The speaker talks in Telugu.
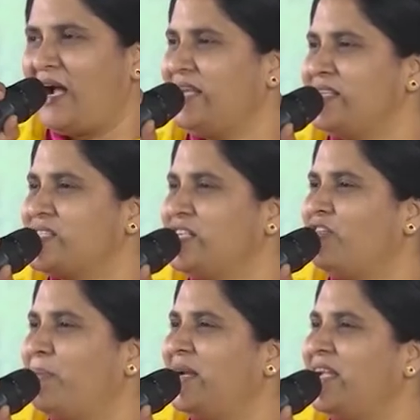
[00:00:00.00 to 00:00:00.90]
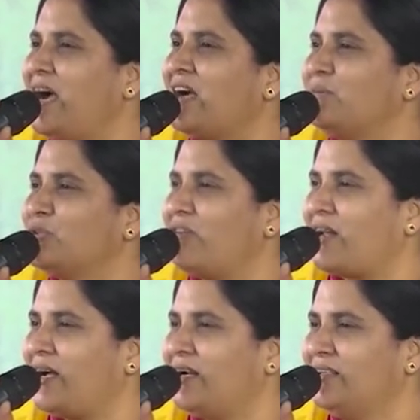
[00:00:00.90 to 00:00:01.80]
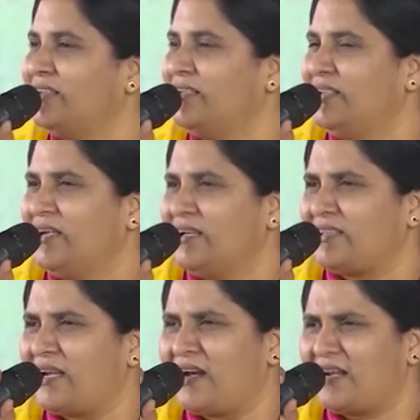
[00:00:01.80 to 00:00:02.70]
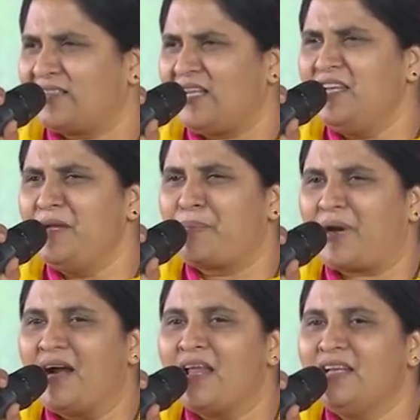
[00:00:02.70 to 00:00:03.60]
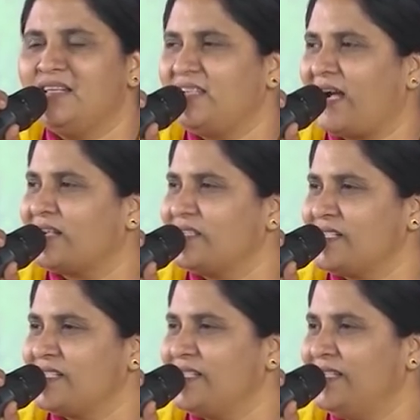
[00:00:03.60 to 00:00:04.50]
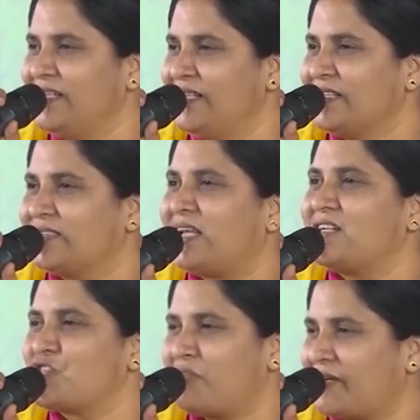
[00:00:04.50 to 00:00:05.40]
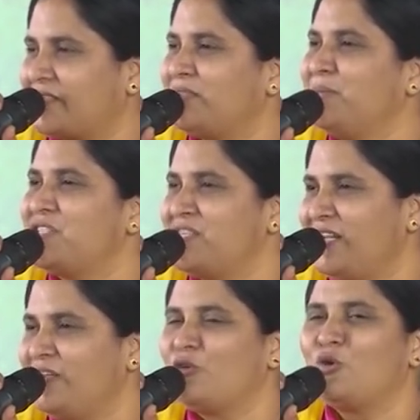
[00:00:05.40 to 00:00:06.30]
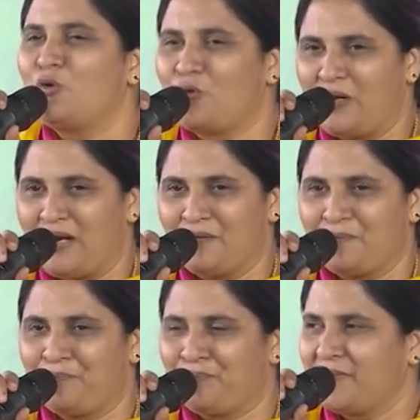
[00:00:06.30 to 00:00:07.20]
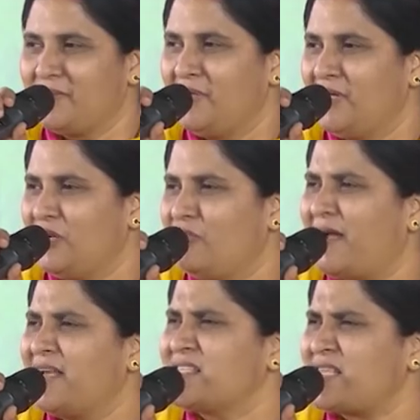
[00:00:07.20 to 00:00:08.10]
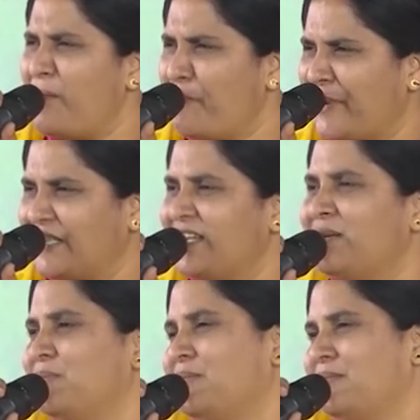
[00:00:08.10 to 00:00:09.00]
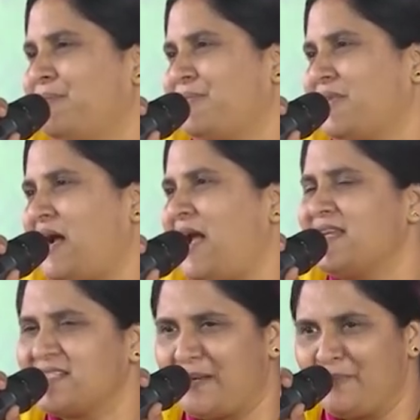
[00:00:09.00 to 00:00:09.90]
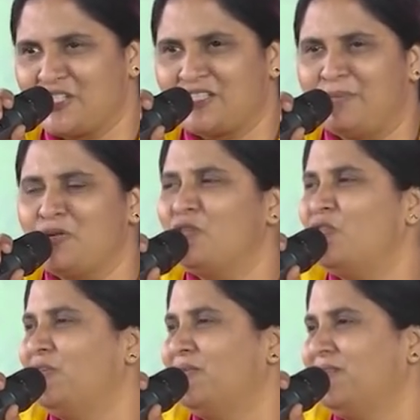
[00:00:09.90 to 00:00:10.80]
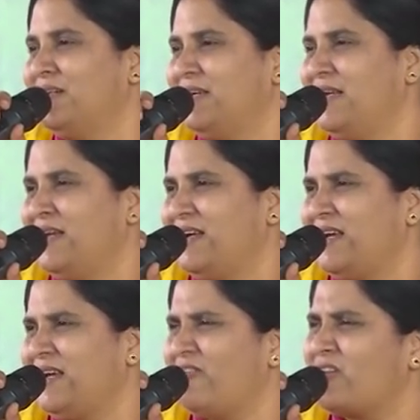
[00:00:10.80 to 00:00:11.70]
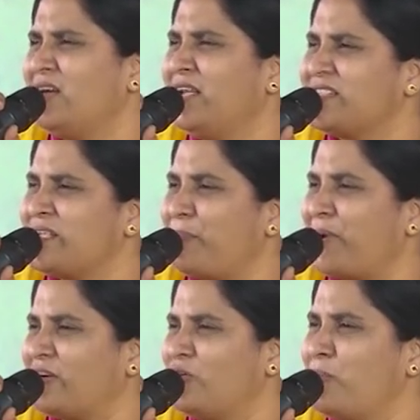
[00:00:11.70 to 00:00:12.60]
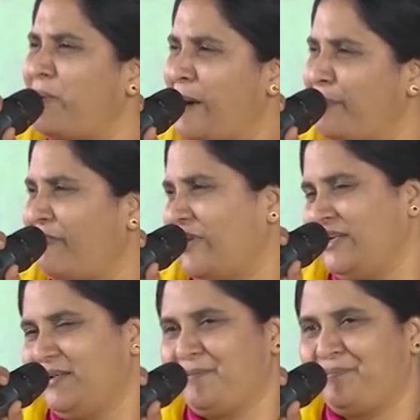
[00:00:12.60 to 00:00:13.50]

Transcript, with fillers: ఆయన సిలువ బలియాగము ద్వారా తన రక్తాన్ని ప్రాణాన్ని త్యాగం చేసి తన స్వరక్తమిచ్చి నిన్ను కొనుక్కున్నాడు నువ్వు ఆయన సాంపద్యం ఆయన సమస్తము నువ్వు ఎవరు నీకు చెప్పారు నువ్వు పాపివని